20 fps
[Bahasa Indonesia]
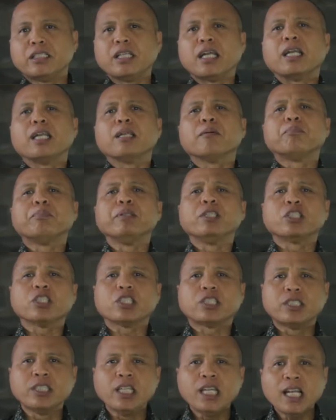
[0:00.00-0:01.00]
Dan lebih
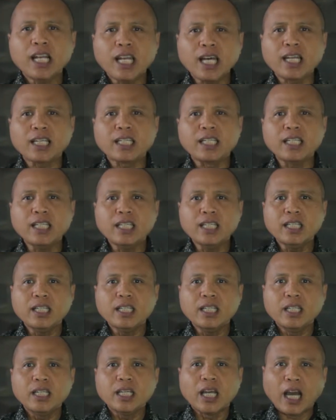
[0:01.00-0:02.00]
sedih lagi
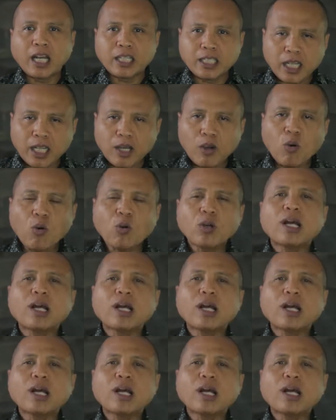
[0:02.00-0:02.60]
adalah